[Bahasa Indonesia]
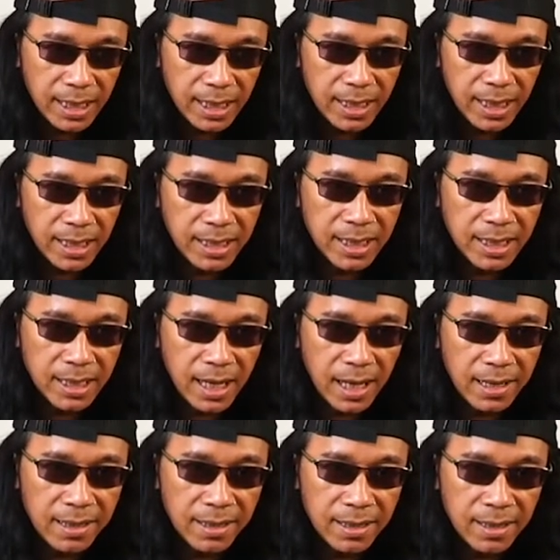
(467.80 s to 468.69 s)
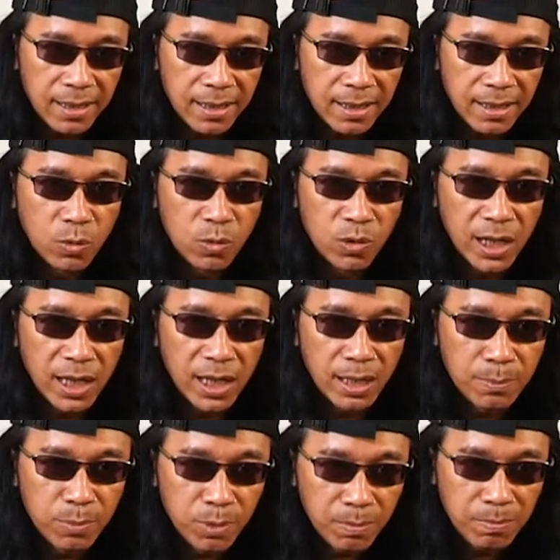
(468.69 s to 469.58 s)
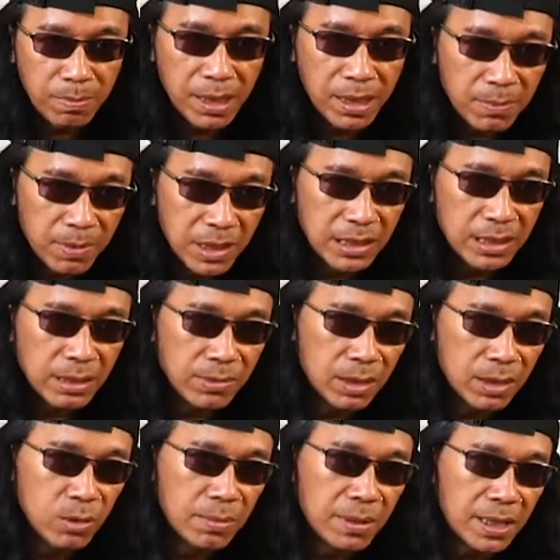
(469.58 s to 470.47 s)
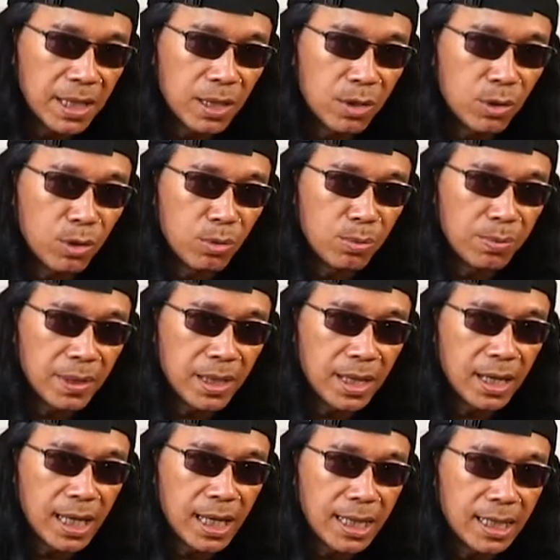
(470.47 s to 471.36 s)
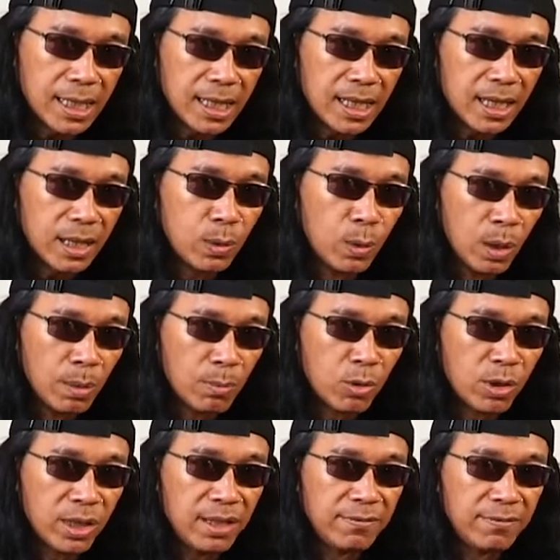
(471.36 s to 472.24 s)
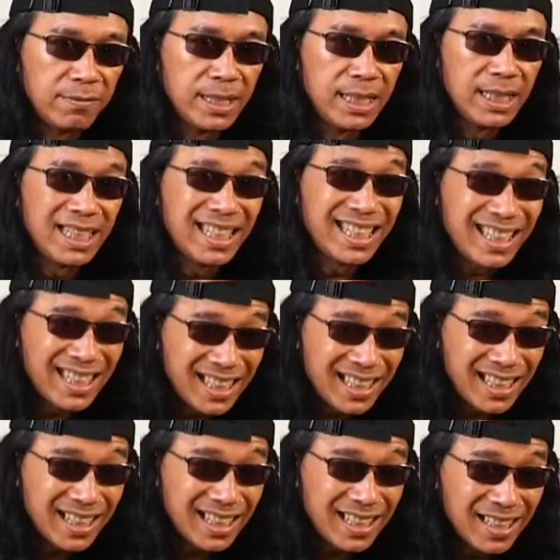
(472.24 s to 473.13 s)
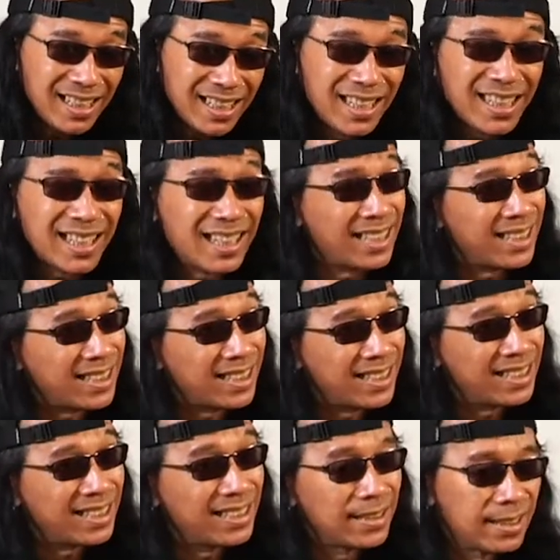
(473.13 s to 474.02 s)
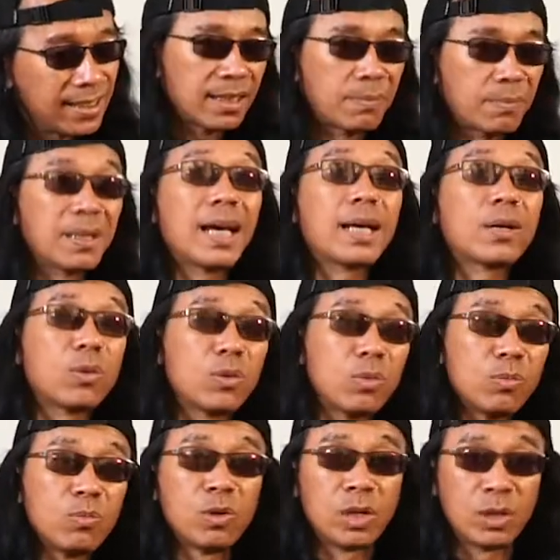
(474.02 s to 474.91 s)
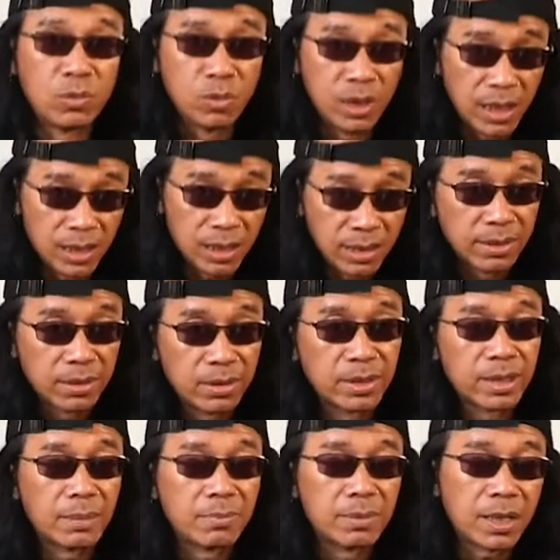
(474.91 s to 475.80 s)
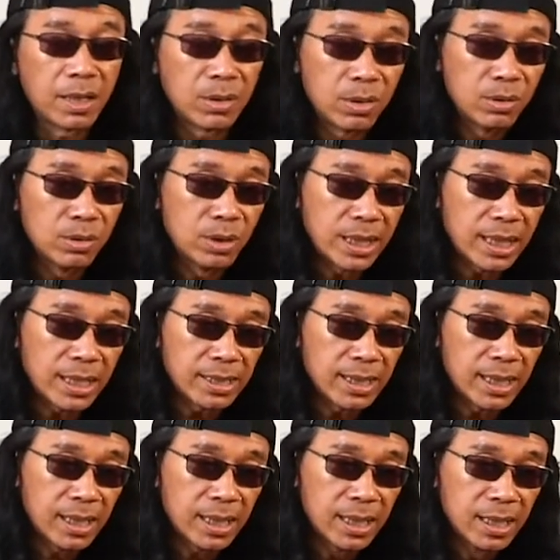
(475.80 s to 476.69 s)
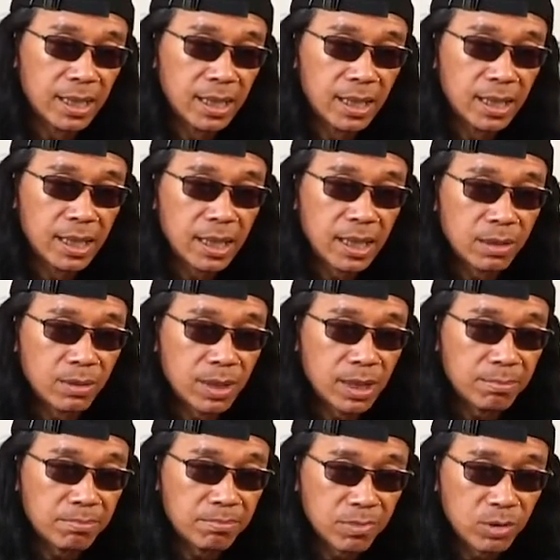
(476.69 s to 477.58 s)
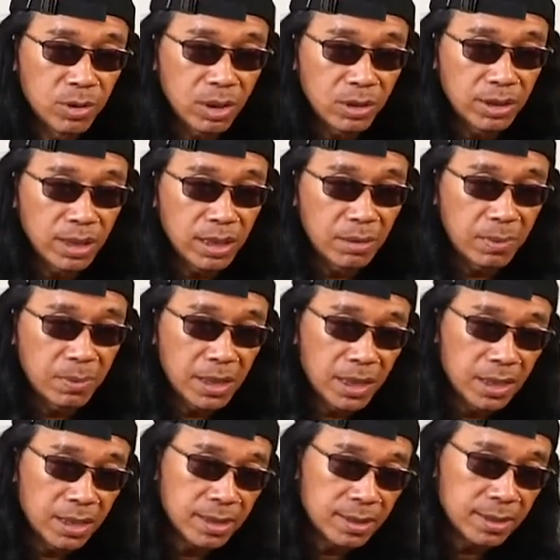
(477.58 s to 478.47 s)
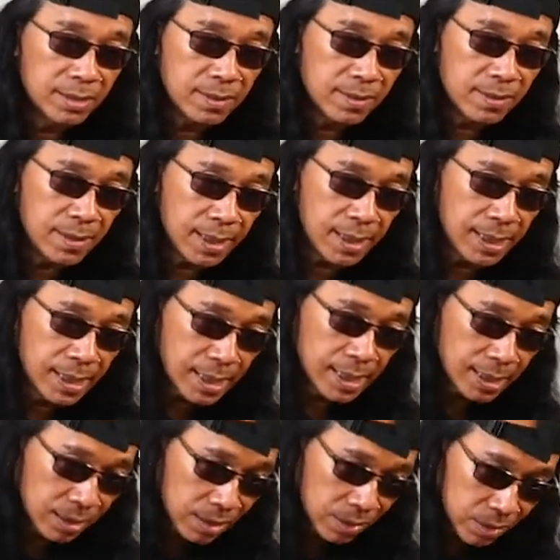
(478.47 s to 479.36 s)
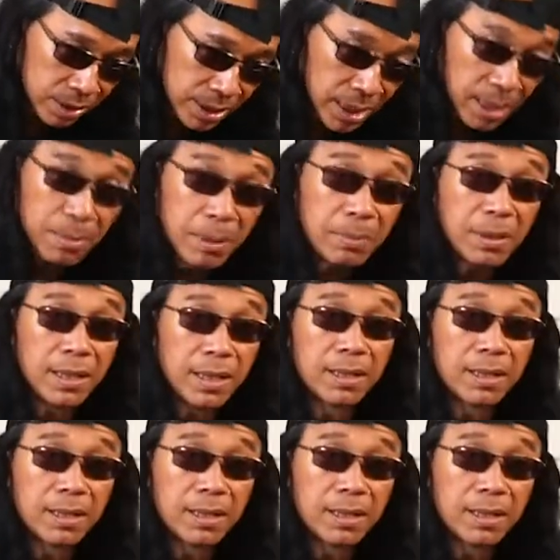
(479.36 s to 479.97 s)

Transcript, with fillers: lain lagi karena walaupun pada prinsipnya gua pakai ekonomi picking ada yang gua modif dikit dikit aja sih. Tapi ngaruh buat gua gitu loh. Tapi kalau lu ngerasa nggak gua gua akan picking standar terus ya nggak apa-apa.